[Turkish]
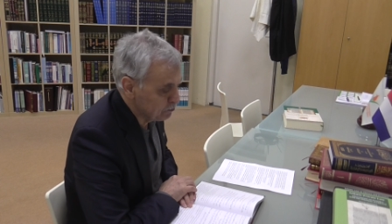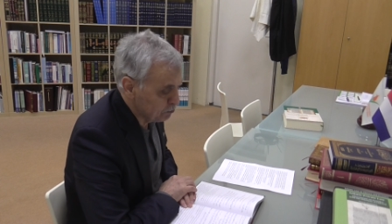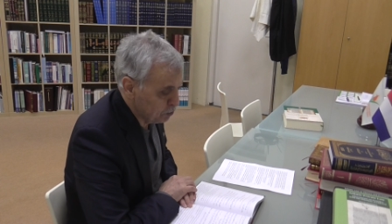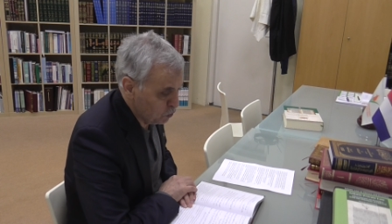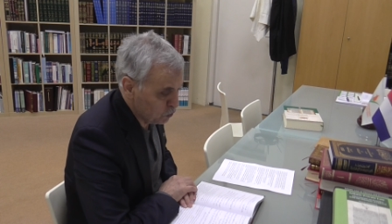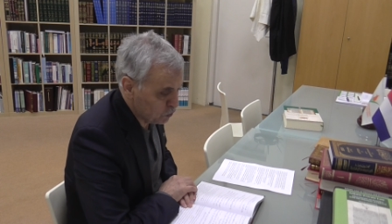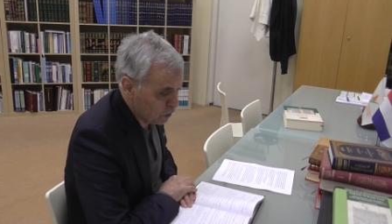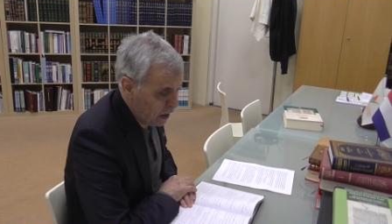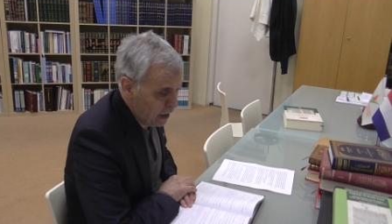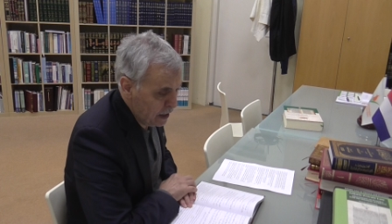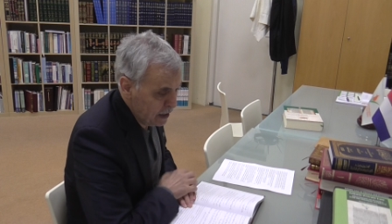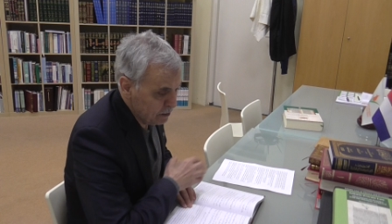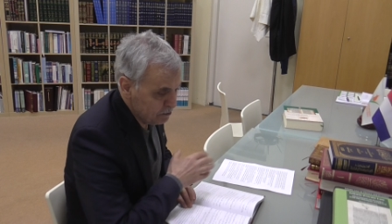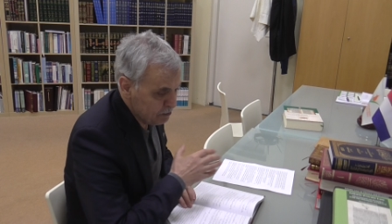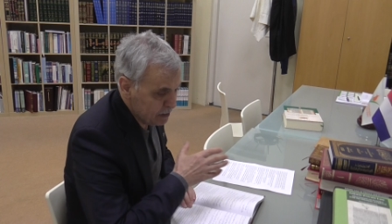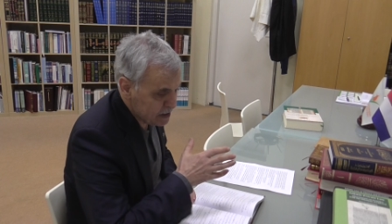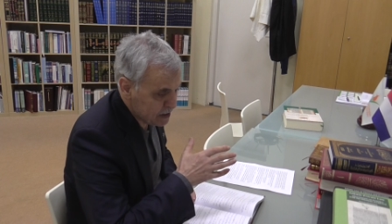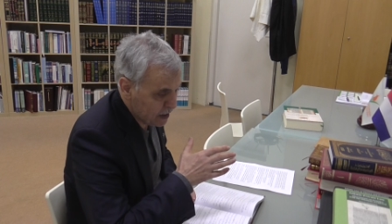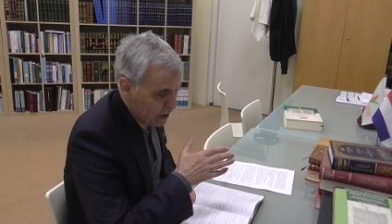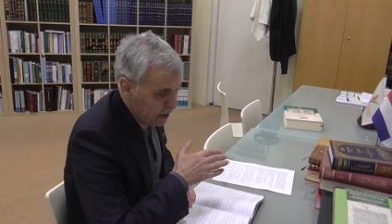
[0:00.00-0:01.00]
Burada
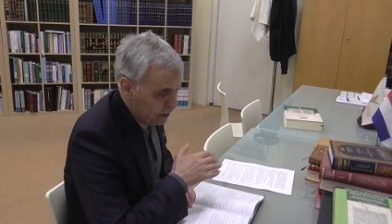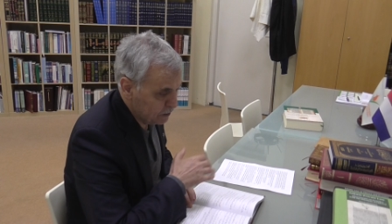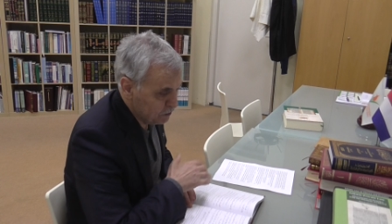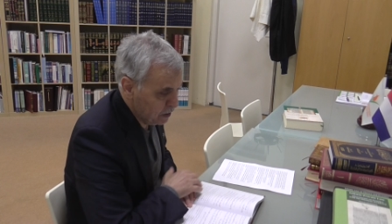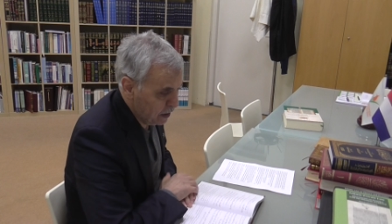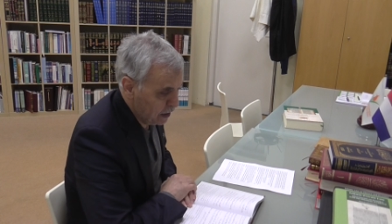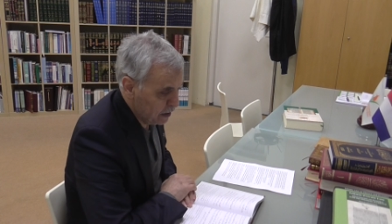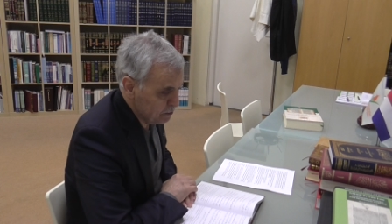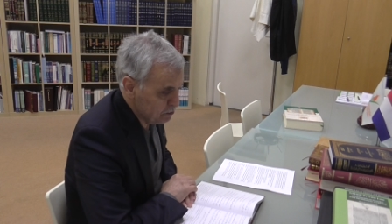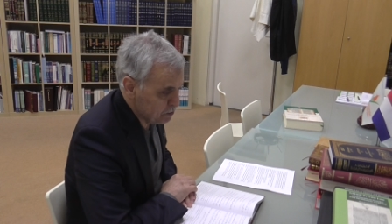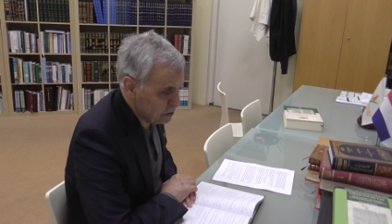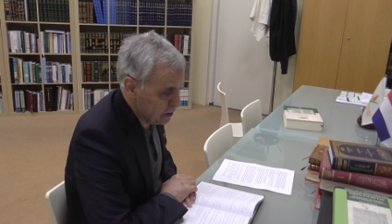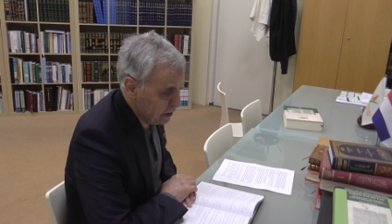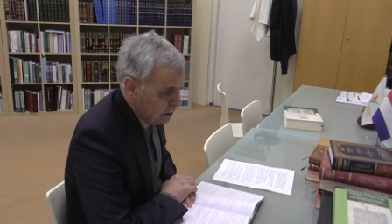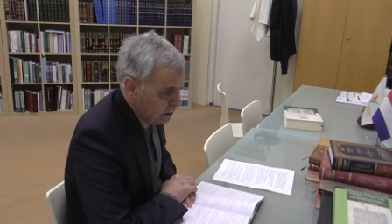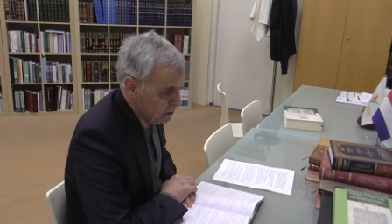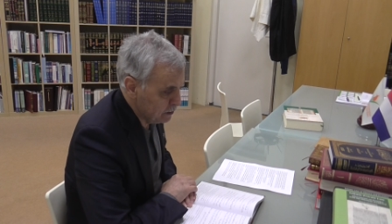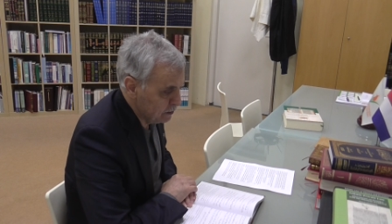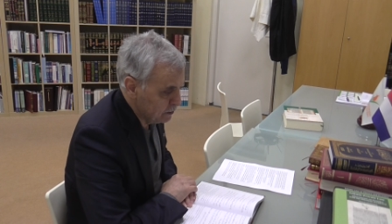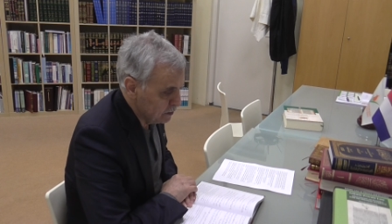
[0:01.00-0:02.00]
mesela diyelim
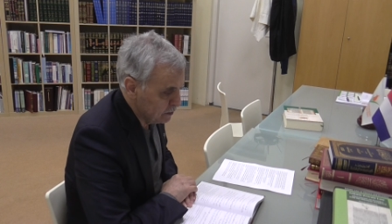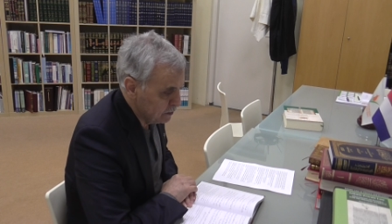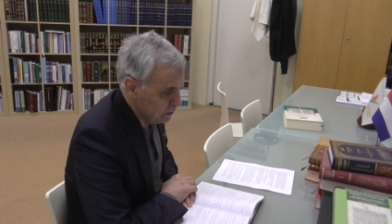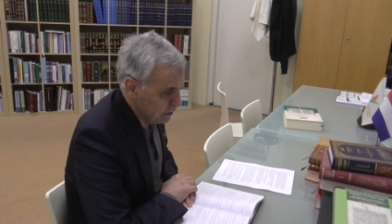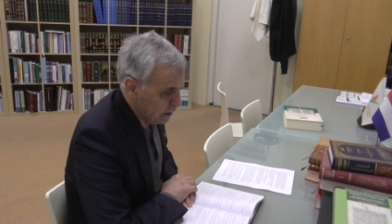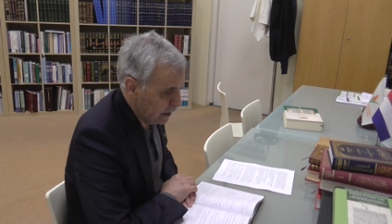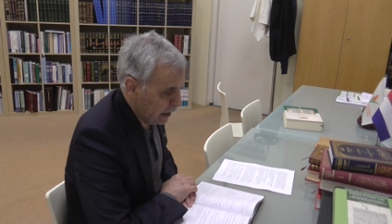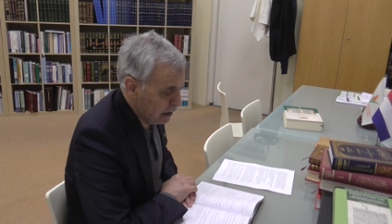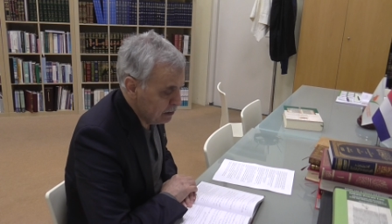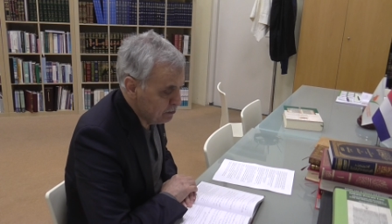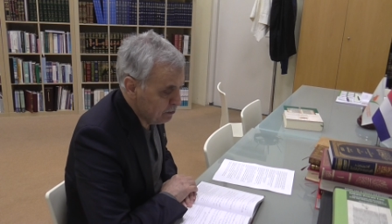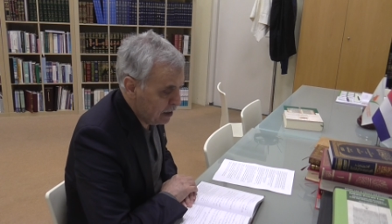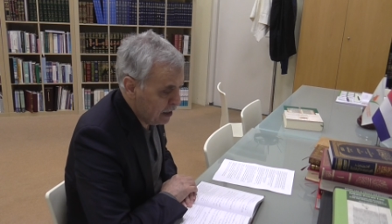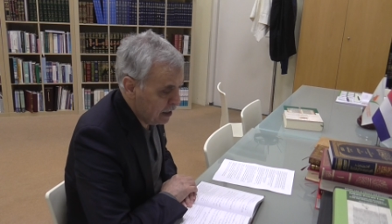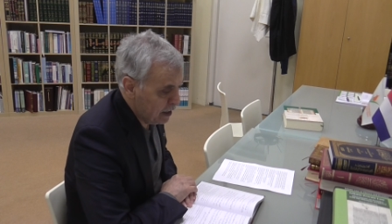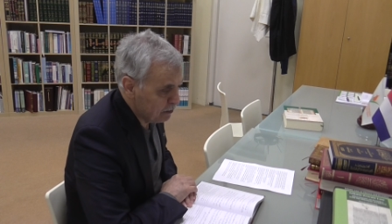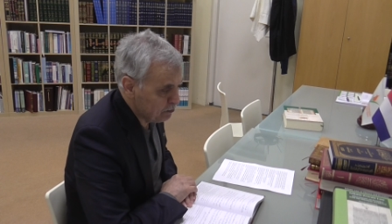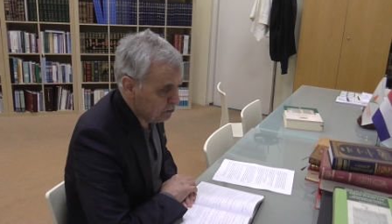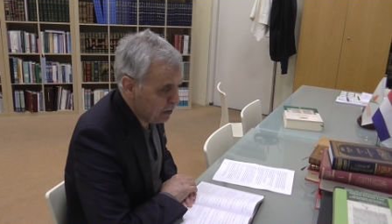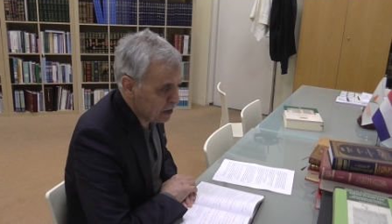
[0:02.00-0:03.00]
ki
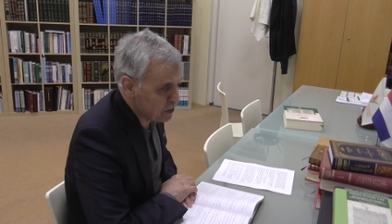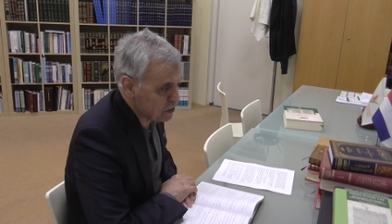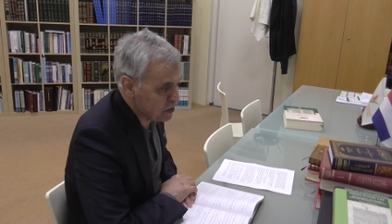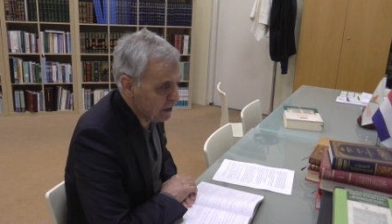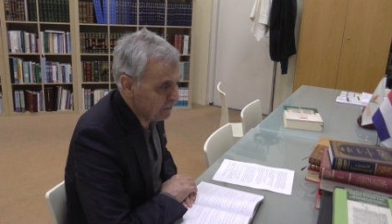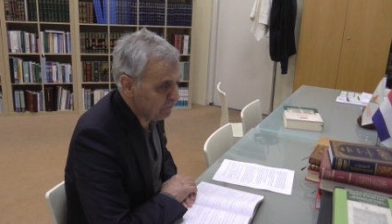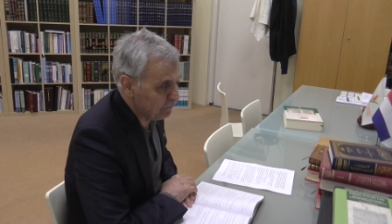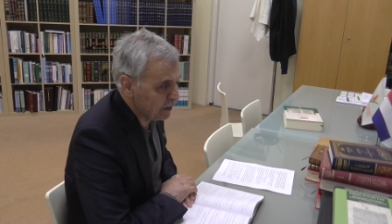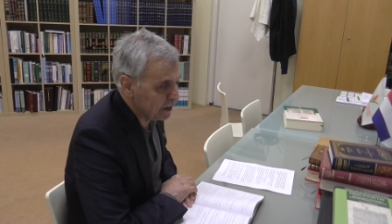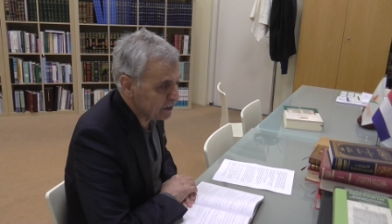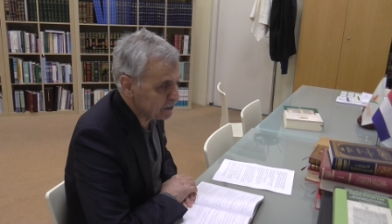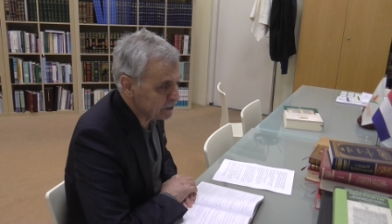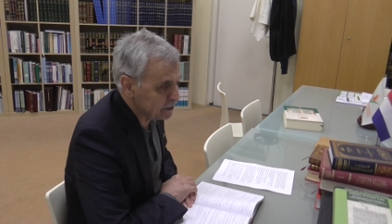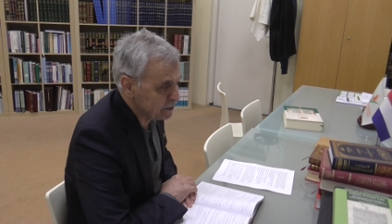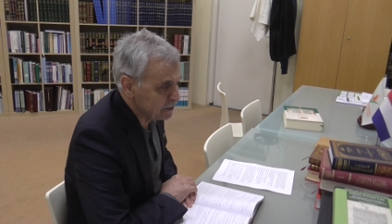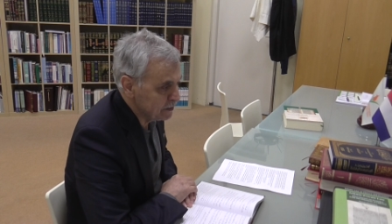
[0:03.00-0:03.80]
elma bahçem var.